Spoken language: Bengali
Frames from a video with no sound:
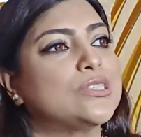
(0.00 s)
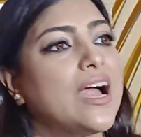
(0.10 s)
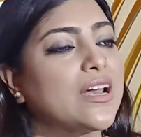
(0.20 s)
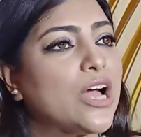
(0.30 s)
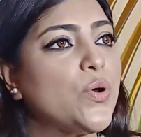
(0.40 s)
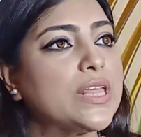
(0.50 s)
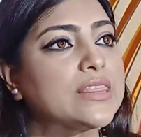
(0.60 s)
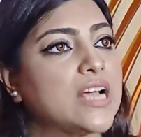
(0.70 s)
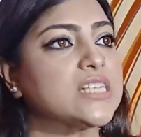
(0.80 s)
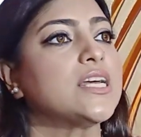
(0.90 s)
যার কারণে
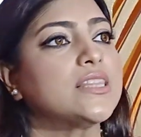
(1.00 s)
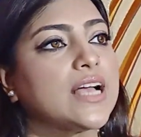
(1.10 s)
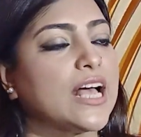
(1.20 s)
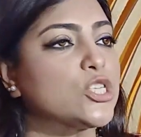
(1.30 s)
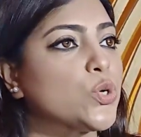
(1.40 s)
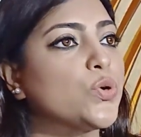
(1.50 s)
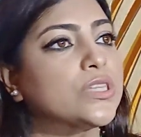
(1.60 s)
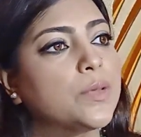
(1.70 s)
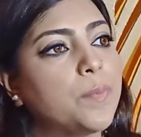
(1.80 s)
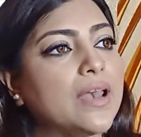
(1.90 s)
তার সাথে কাজ
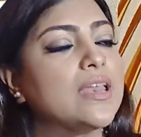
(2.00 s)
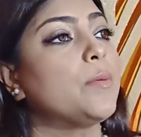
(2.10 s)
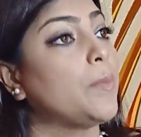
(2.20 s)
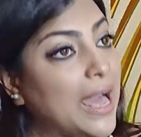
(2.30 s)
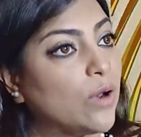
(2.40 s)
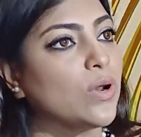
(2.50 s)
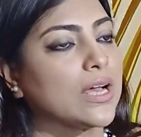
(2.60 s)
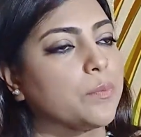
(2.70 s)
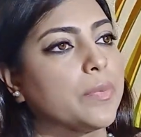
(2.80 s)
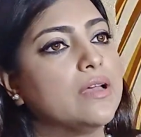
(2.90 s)
করতে পারলে আমার ভালো
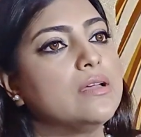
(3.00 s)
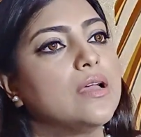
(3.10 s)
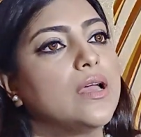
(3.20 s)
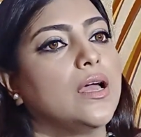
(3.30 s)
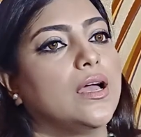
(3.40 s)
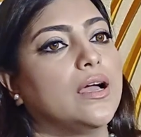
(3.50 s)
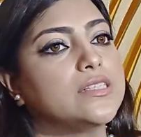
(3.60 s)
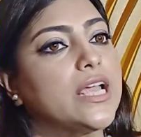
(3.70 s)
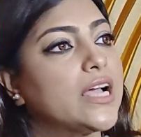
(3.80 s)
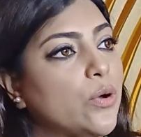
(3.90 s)
লাগবে
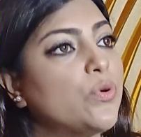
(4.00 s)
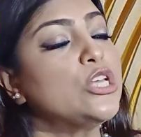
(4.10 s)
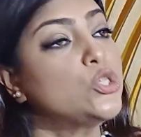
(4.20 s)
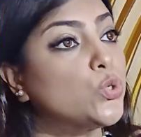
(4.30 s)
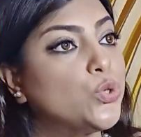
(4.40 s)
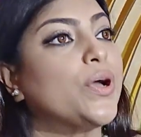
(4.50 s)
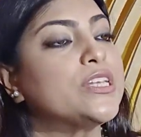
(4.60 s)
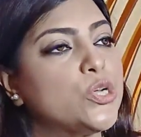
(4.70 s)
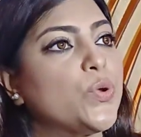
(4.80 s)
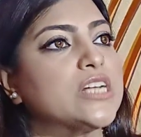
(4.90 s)
সেই কারণেই যুক্ত
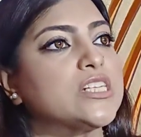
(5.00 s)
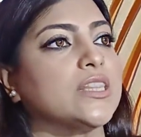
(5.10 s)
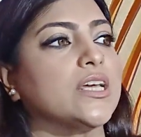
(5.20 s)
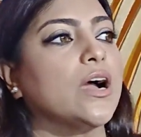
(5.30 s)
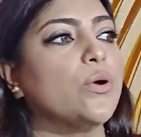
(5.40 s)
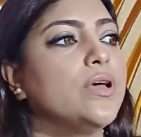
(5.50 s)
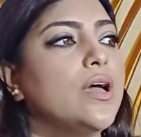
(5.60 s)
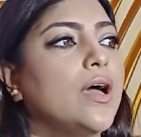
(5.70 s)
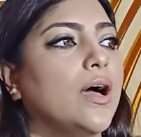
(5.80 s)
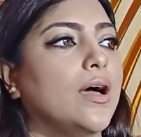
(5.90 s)
হয়েছে ওনার সাথে কারণ
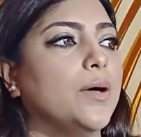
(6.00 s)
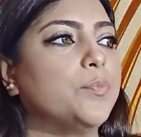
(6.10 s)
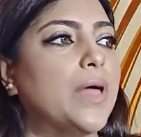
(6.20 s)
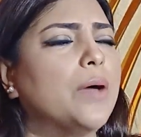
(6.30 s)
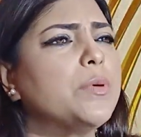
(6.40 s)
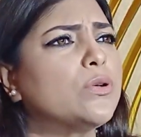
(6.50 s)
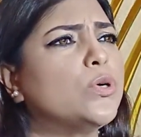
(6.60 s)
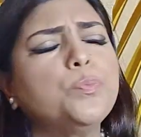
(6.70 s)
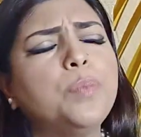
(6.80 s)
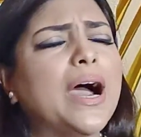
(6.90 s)
আমি
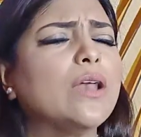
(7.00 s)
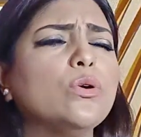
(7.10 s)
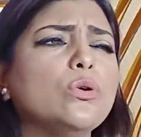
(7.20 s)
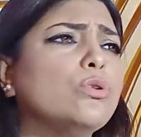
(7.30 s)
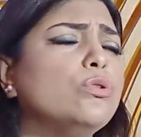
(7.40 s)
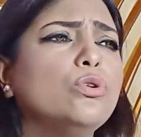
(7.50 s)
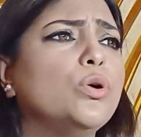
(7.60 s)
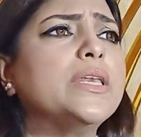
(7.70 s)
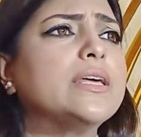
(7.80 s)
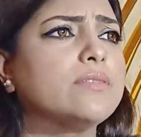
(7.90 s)
খুব ভালো কোনো
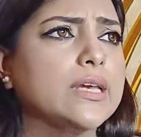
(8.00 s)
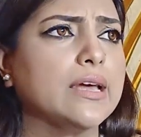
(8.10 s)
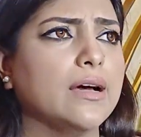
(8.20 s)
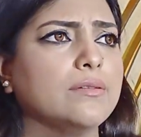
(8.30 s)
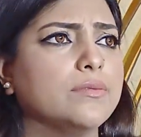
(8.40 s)
অভিনেত্রী না